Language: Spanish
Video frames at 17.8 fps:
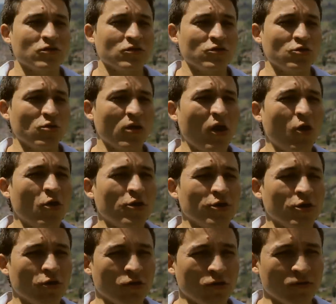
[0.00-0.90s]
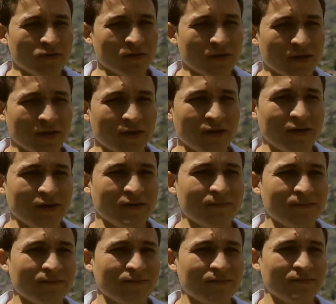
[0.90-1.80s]
Lluvia de Orión eh,
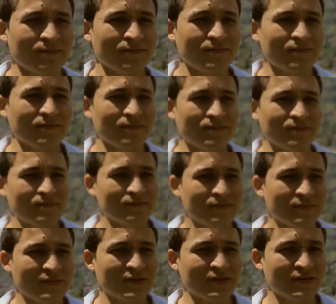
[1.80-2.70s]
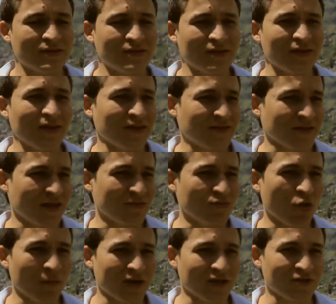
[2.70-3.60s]
tiene tres
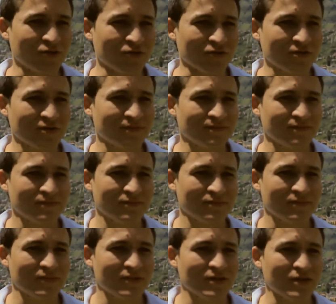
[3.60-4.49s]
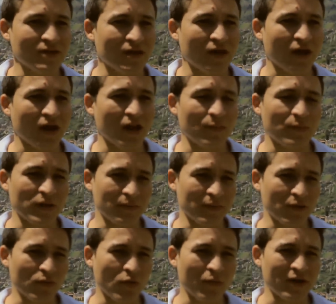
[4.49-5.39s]
momentos. El
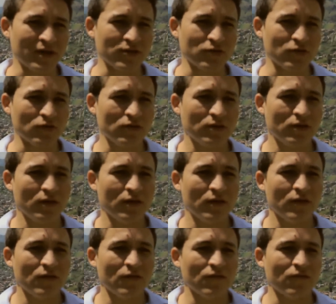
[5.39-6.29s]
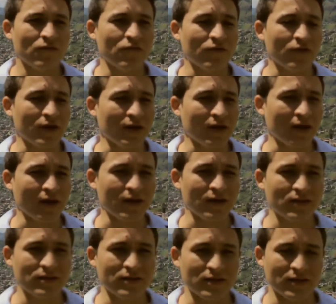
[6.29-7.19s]
primer momento fue
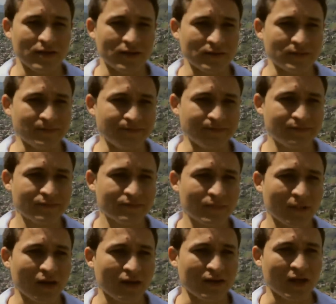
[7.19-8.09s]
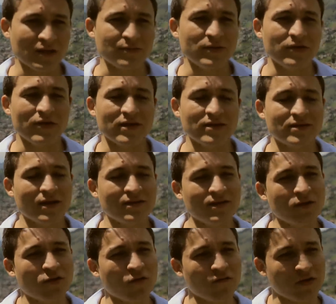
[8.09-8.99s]
el de las vivencias
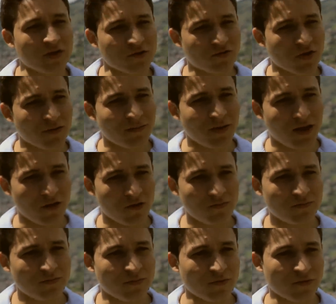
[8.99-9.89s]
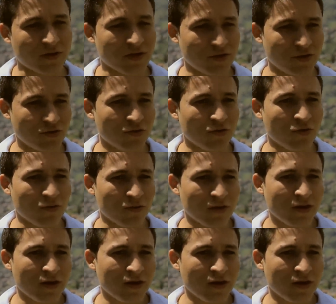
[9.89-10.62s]
del conflicto armado, porque yo